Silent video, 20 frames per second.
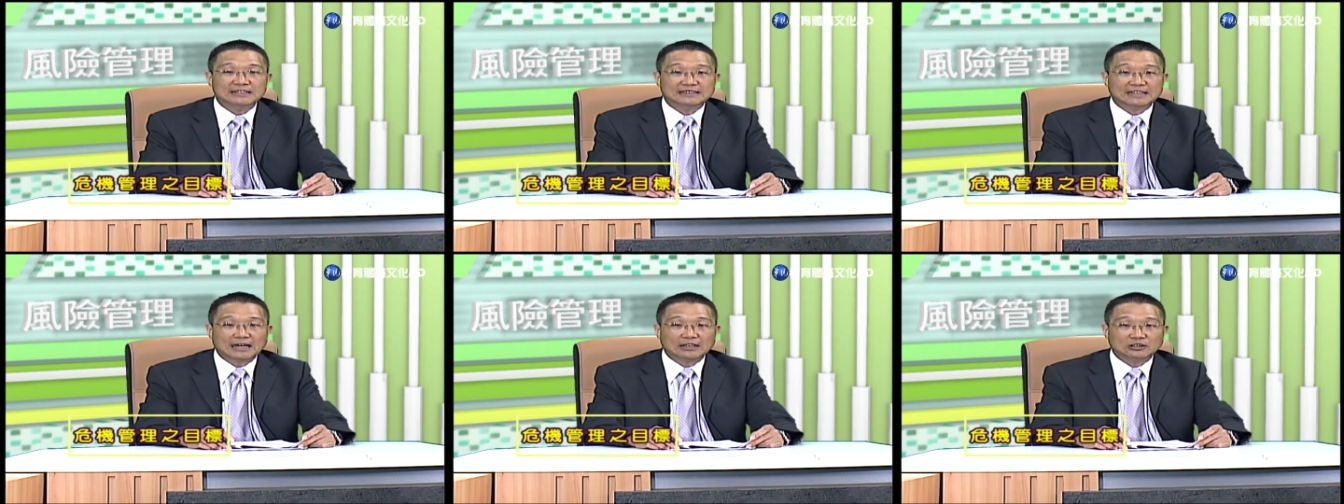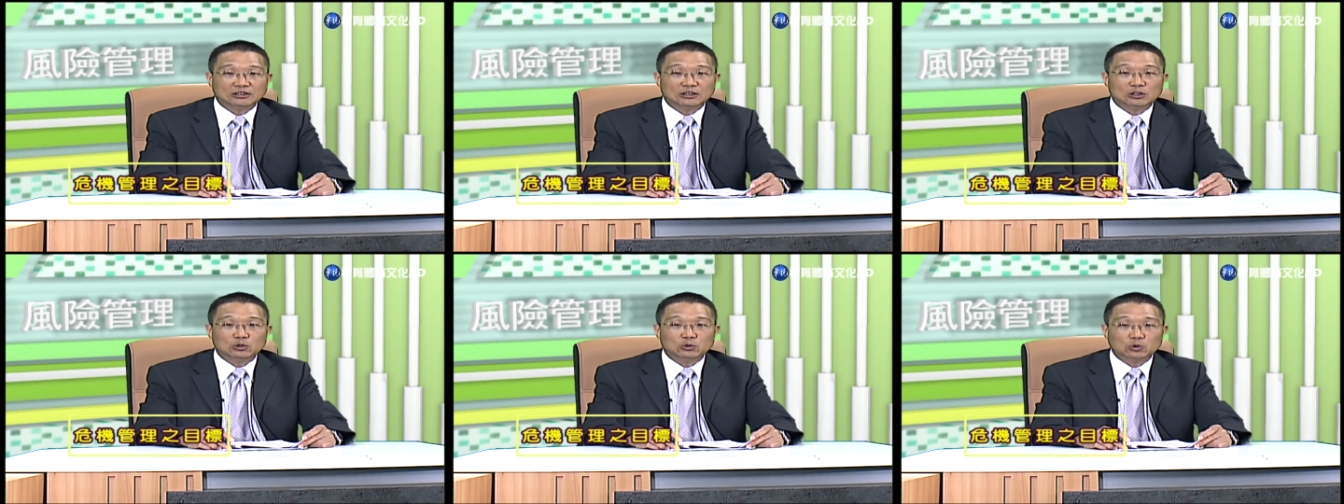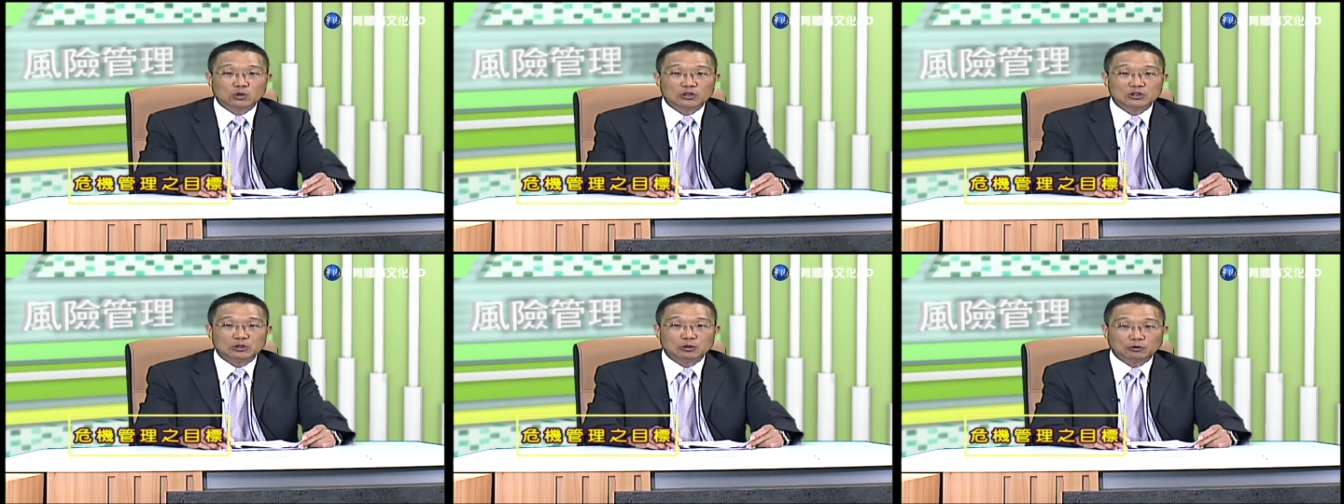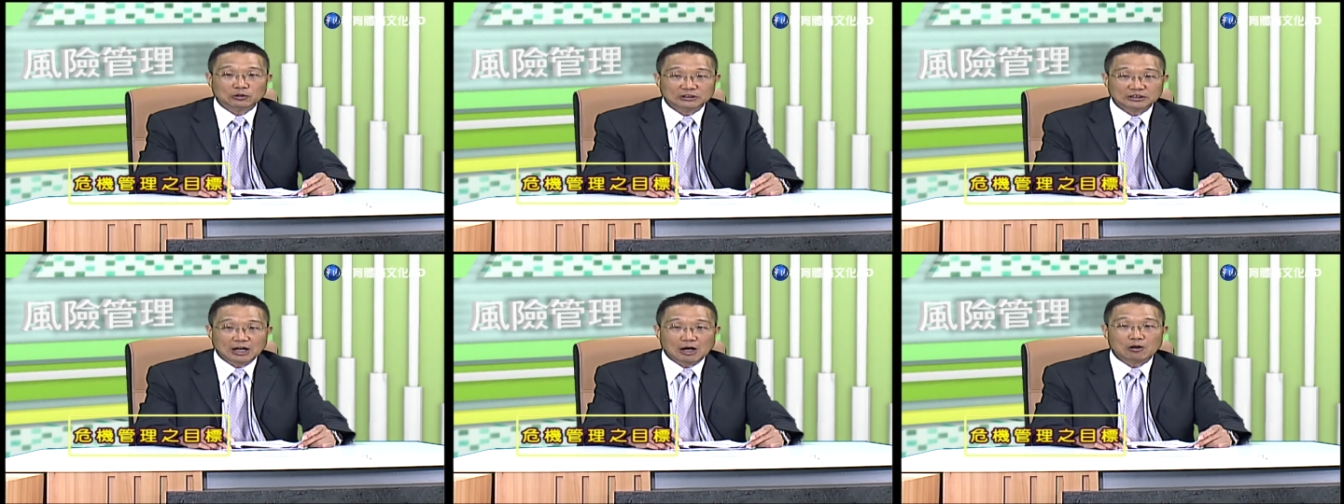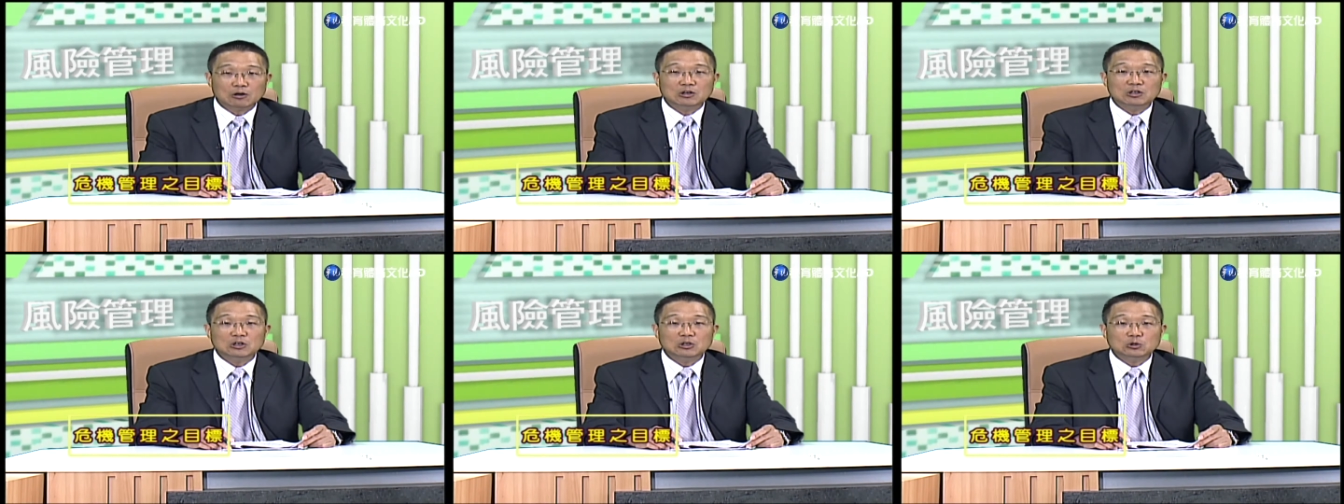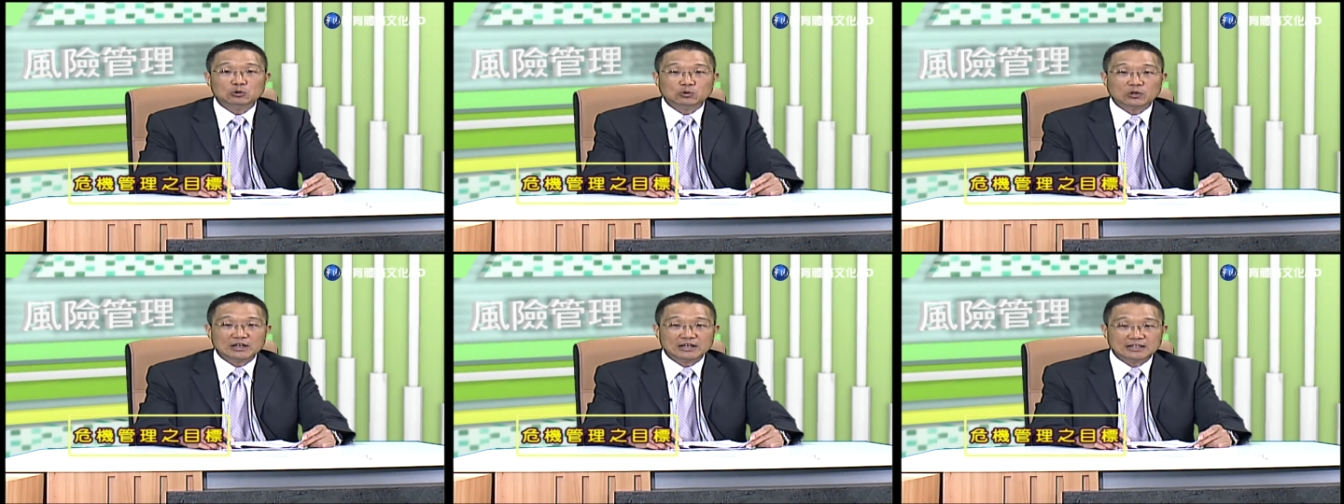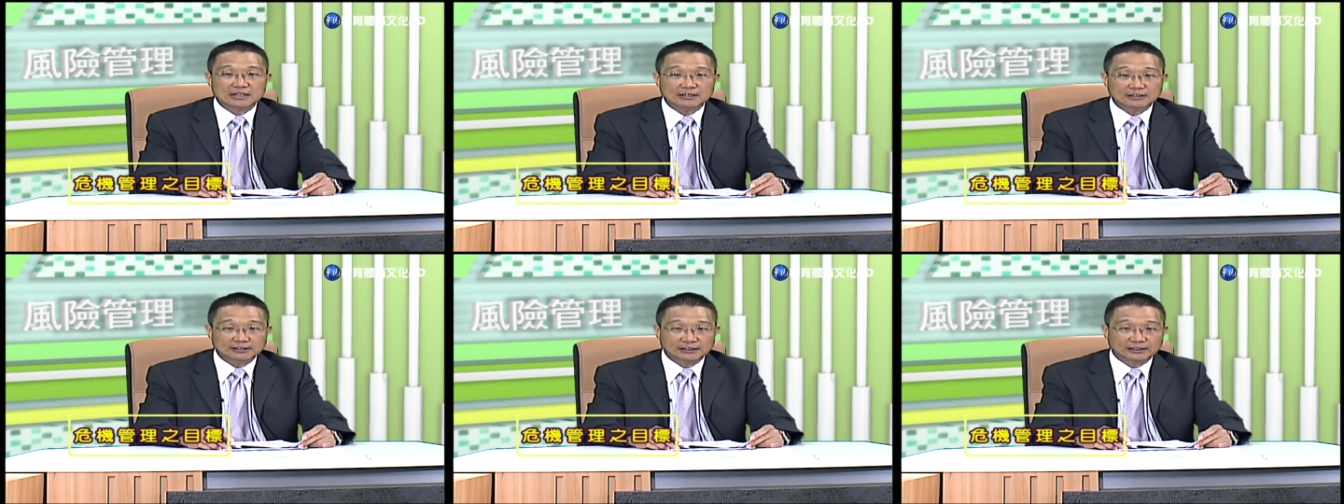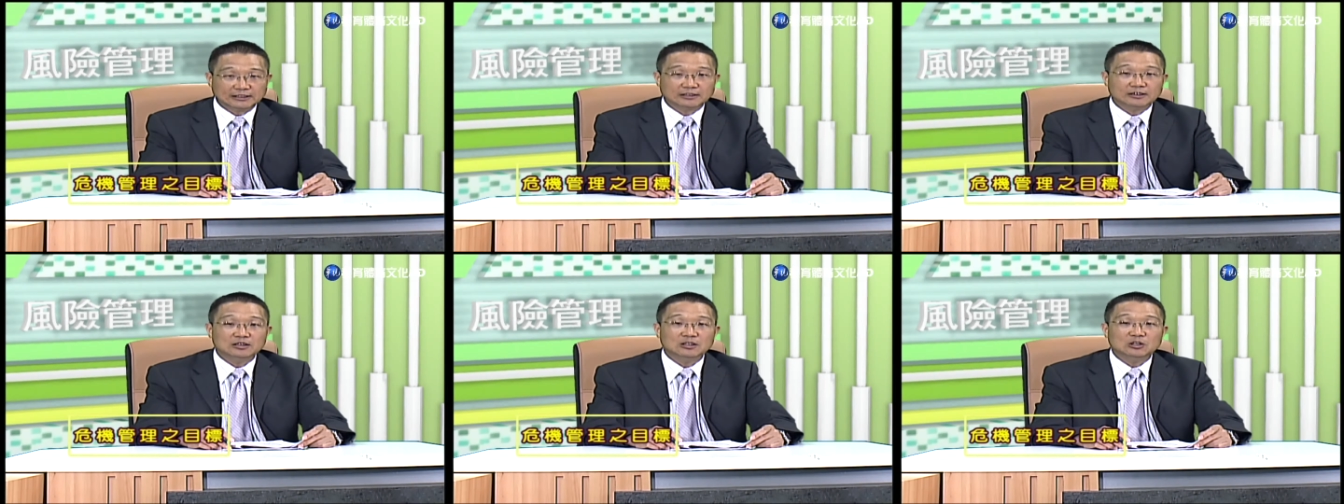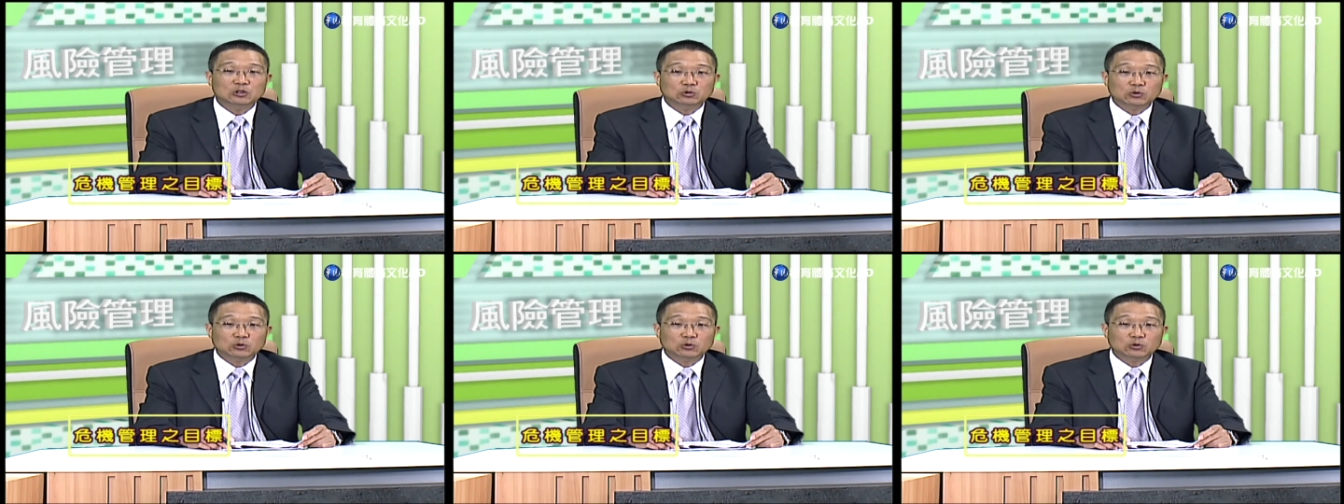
采取最有效、最可行、